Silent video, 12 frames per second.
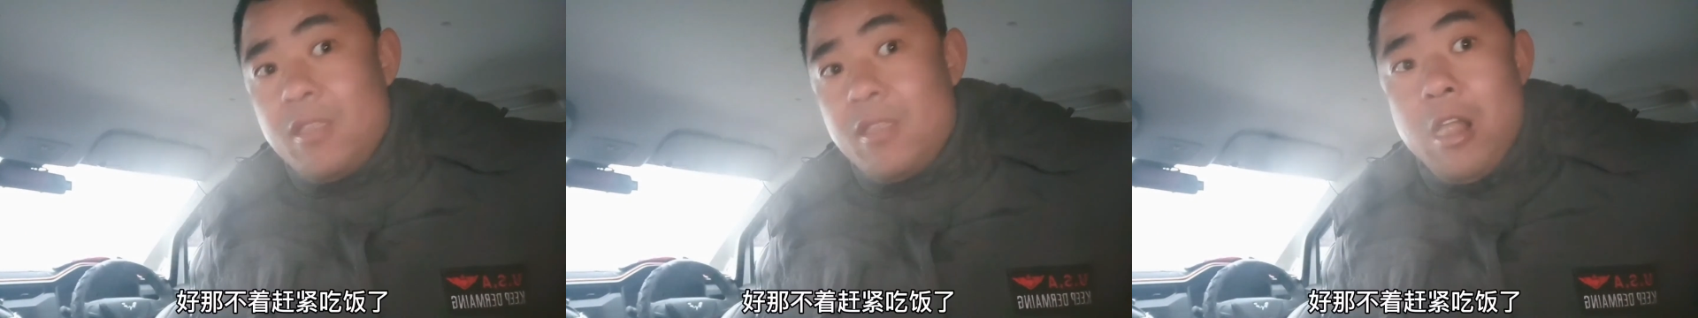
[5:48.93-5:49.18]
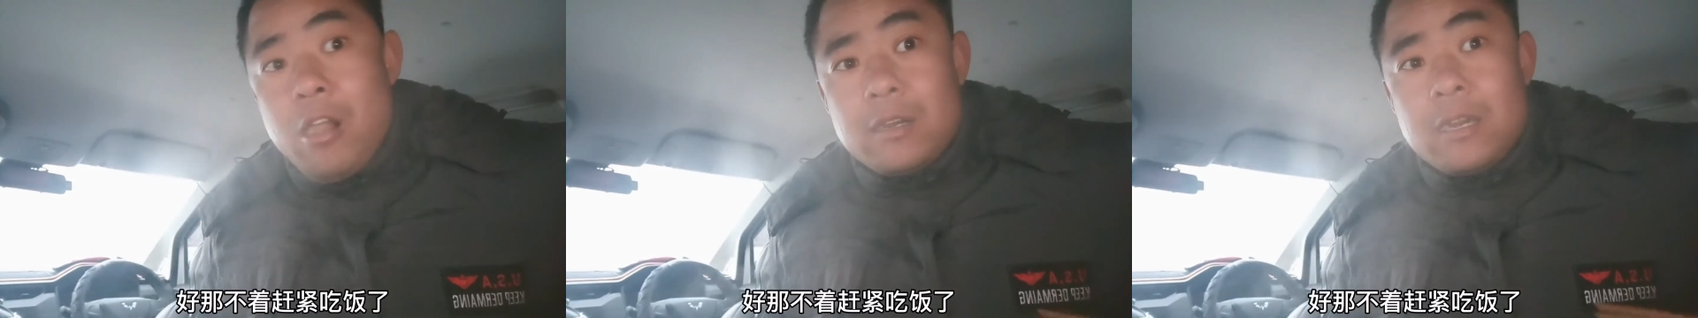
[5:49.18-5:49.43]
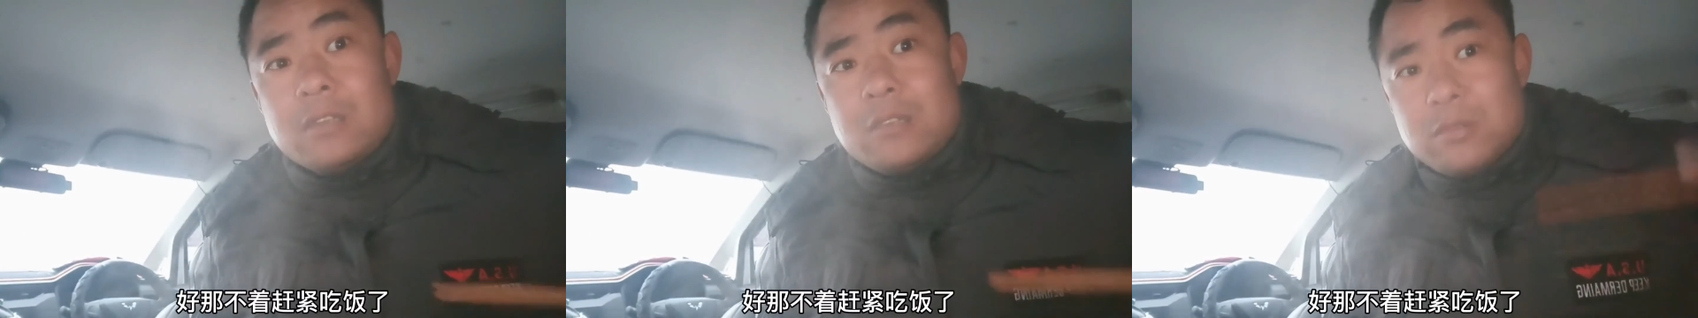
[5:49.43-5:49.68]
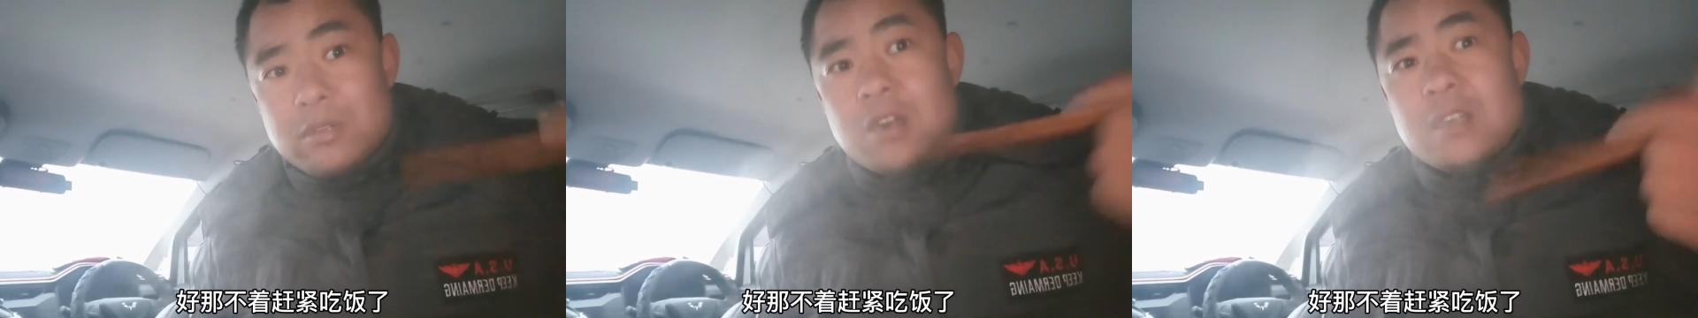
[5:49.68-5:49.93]
好，
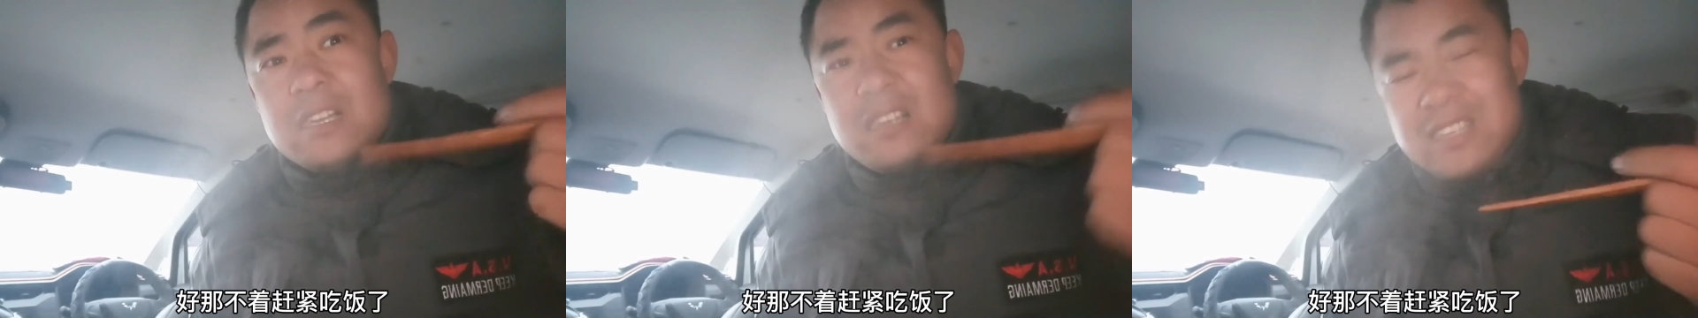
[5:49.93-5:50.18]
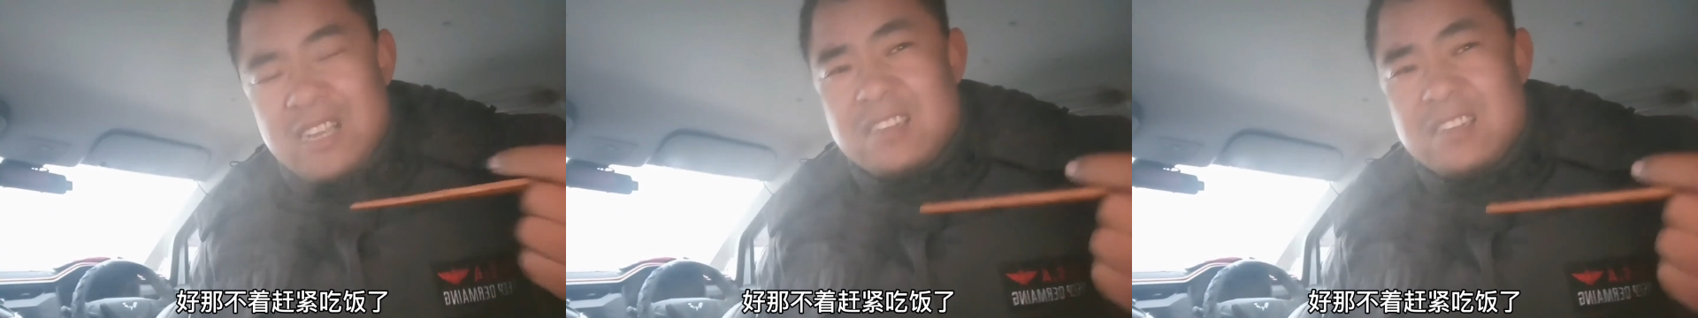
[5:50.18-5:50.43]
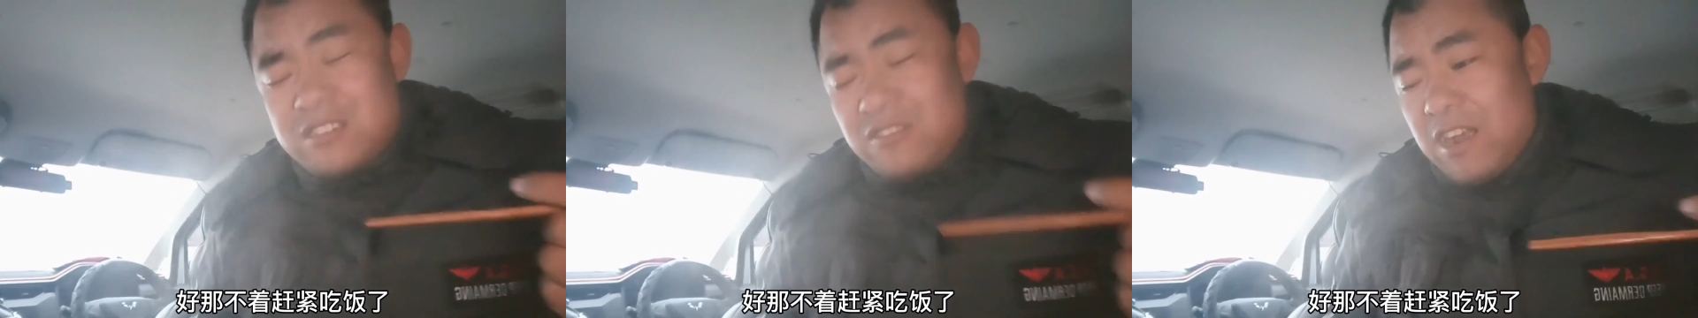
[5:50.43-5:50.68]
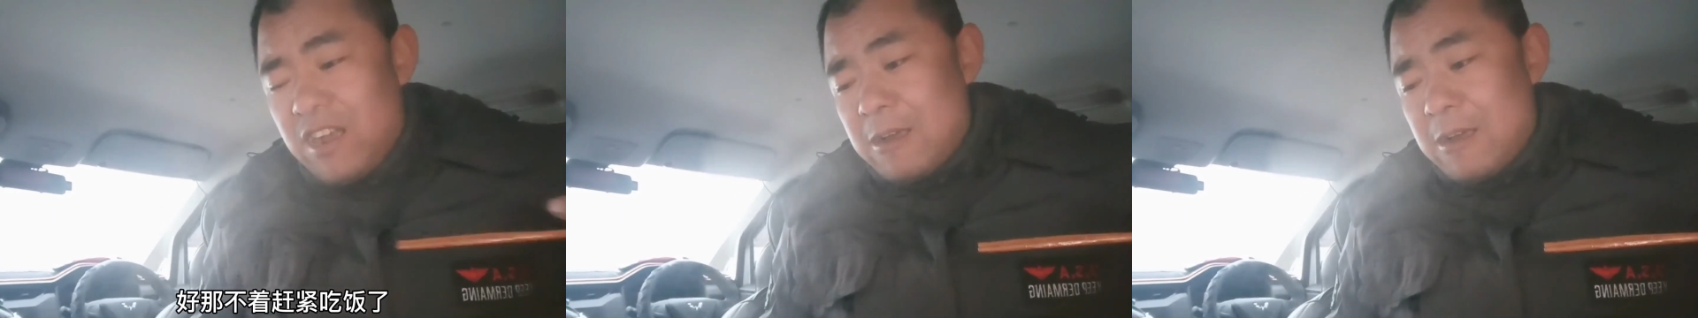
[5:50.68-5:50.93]
那我就赶紧
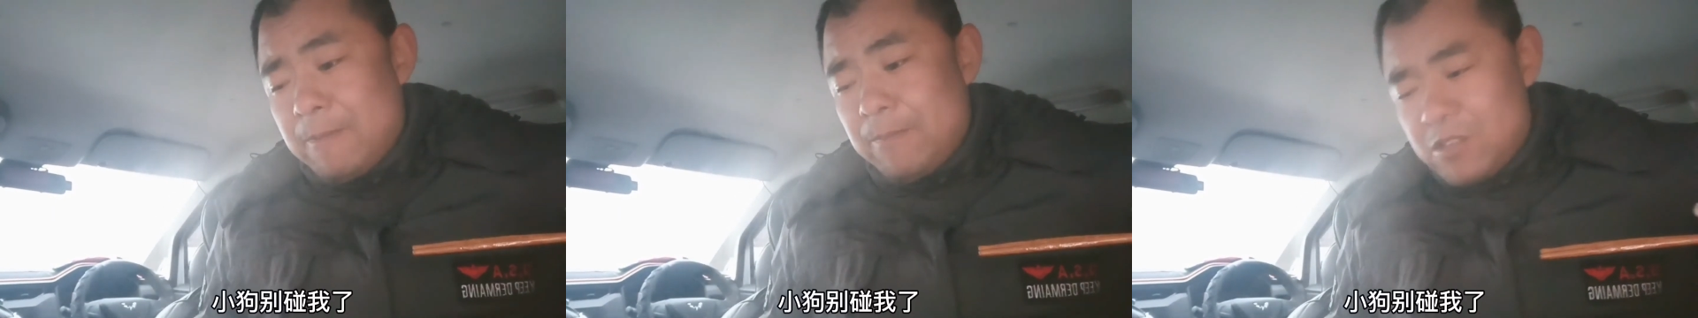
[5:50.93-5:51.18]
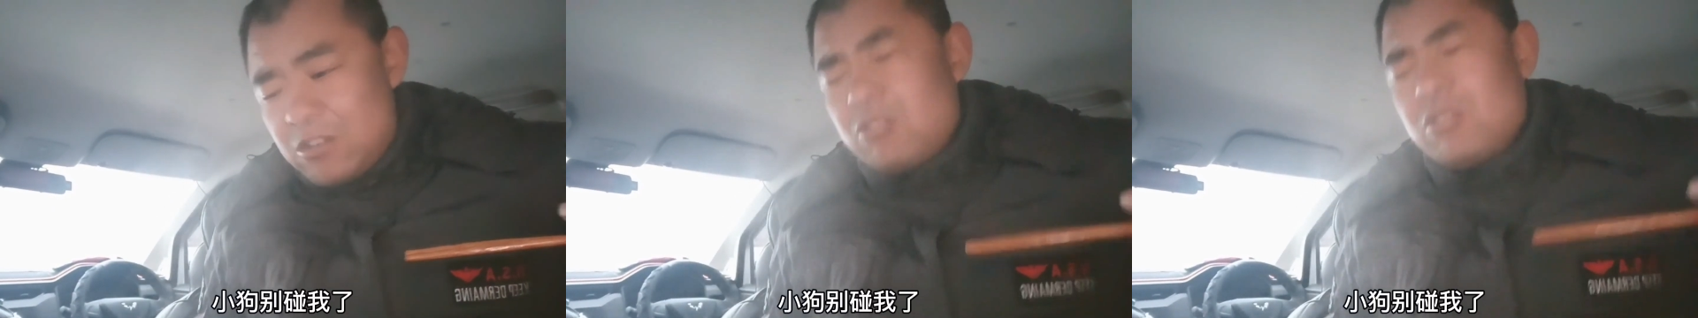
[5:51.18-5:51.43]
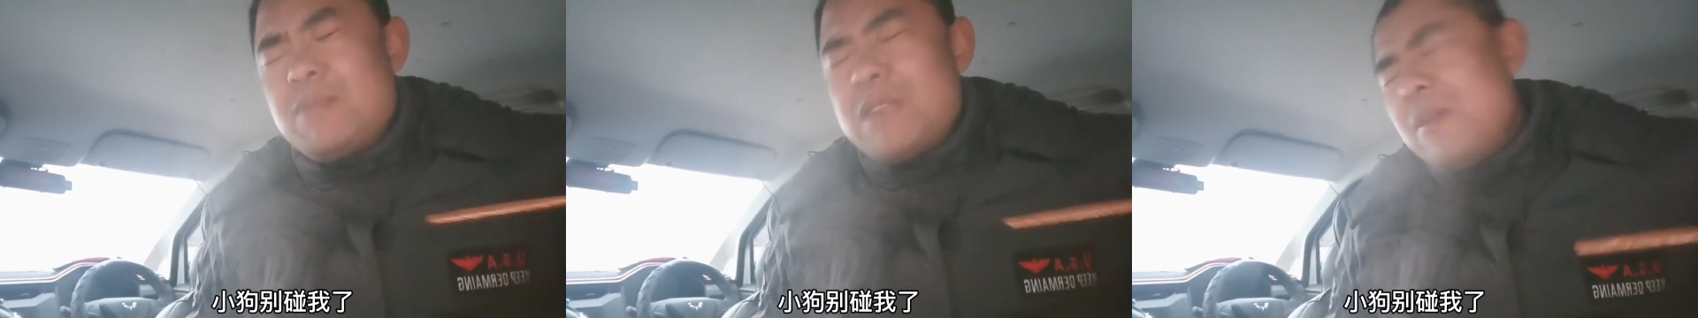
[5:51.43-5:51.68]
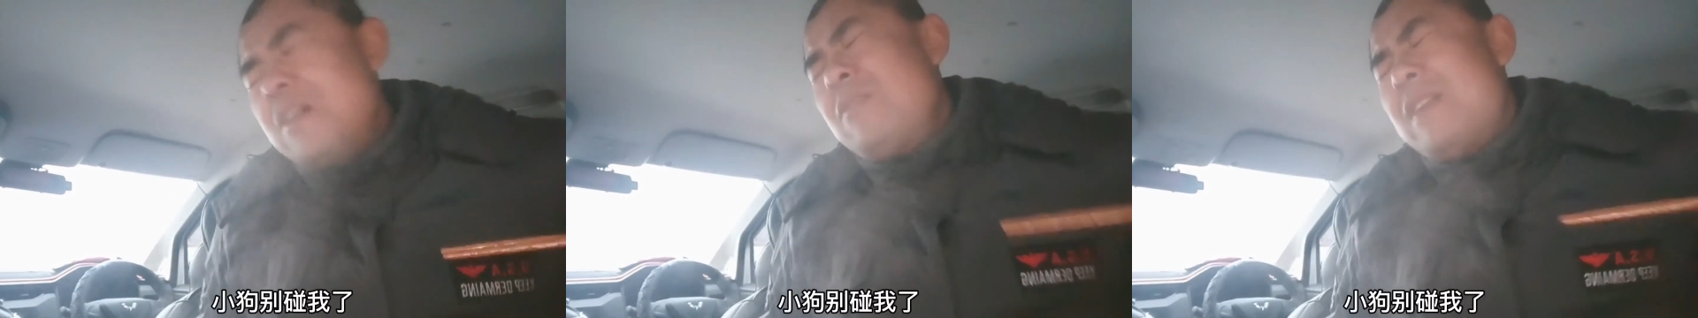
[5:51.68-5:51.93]
吃饭了。小狗
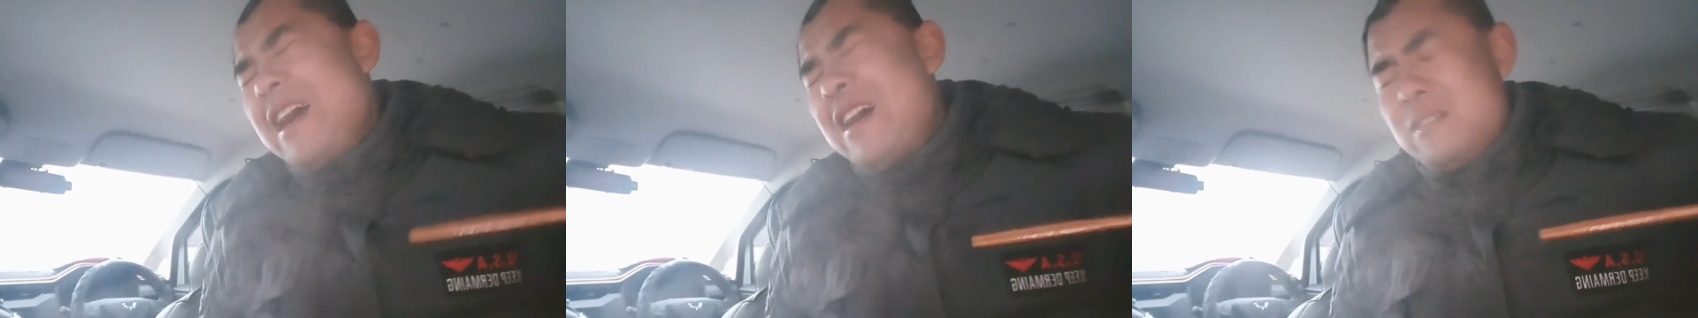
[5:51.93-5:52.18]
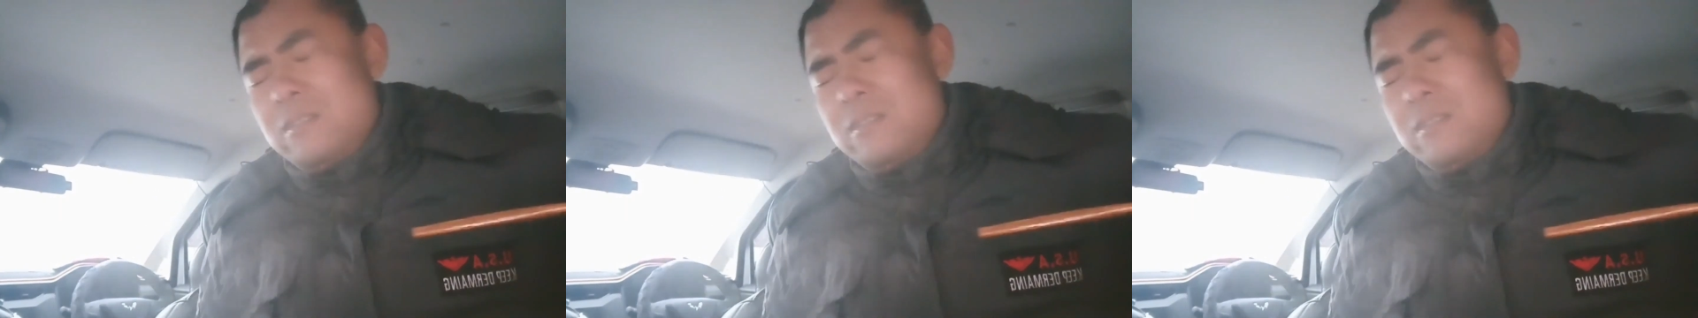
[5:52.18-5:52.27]
别碰我了。